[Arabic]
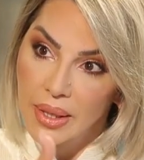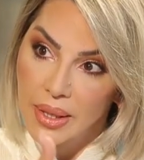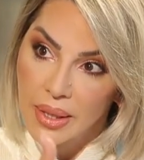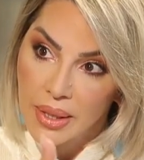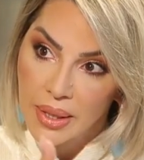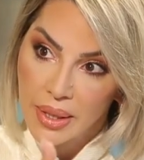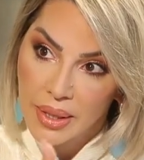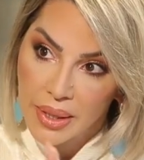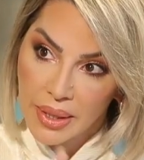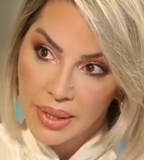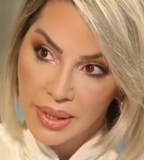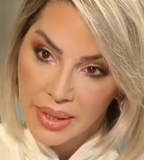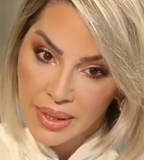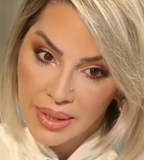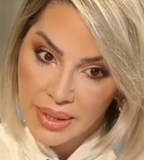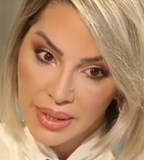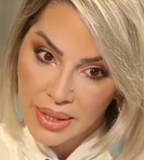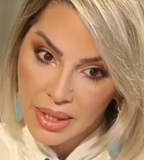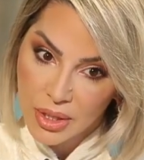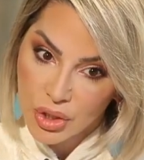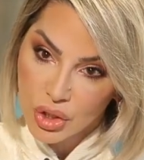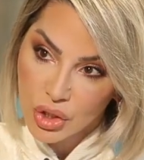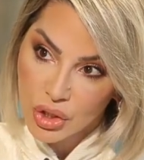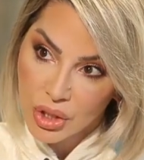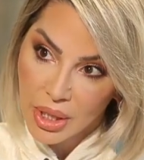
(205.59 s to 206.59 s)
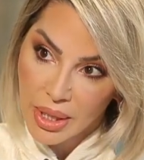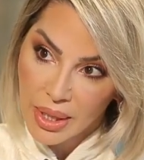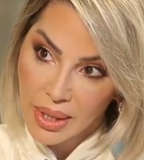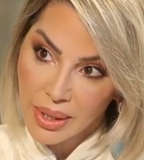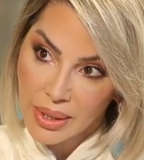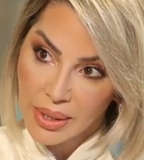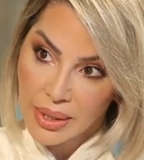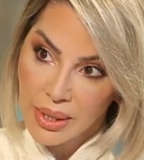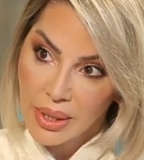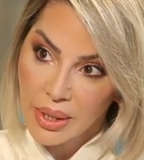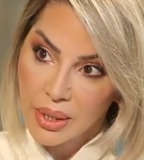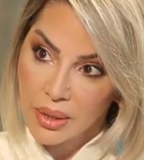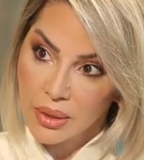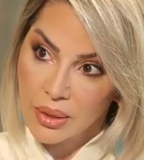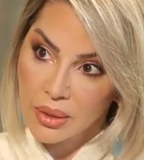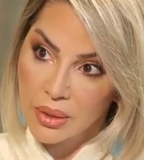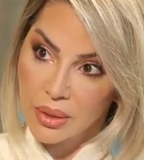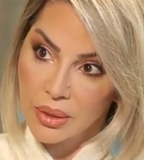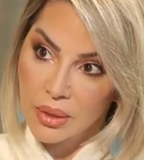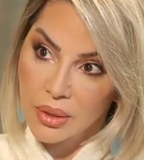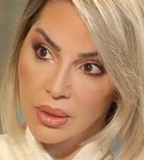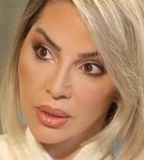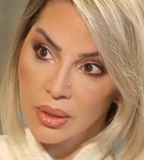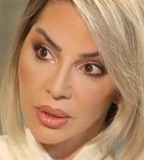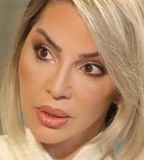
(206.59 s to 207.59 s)
آه، يرجع لي
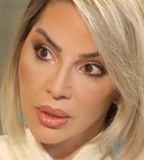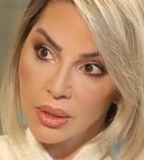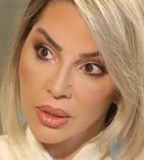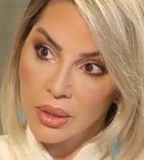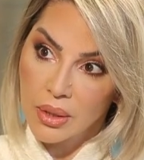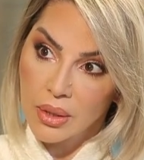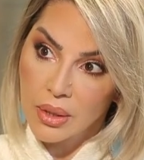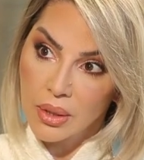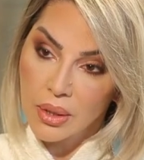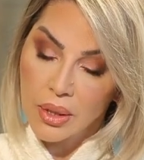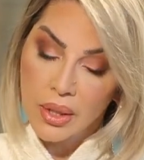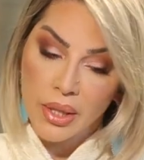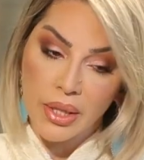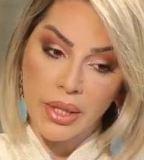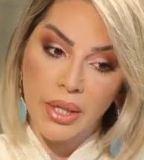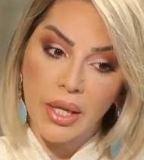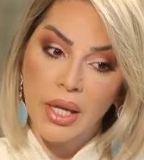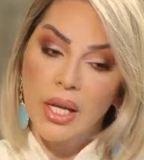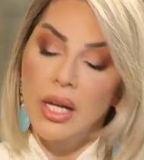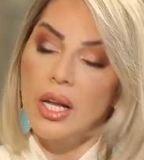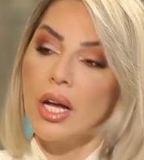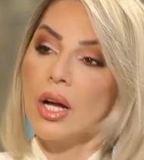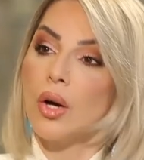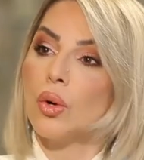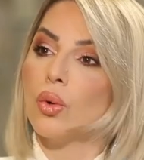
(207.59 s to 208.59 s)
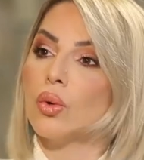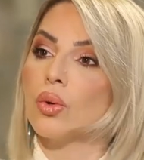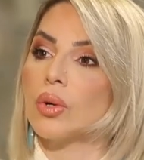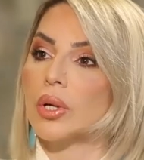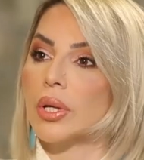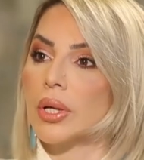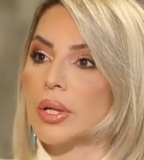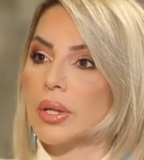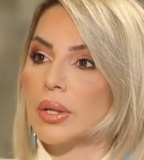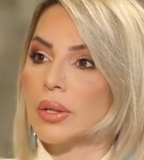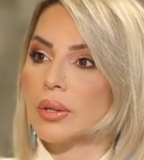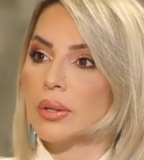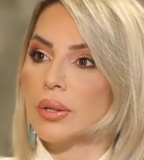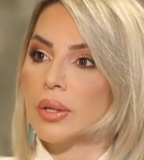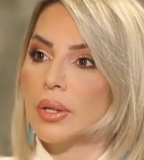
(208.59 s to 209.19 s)
كل حقوقي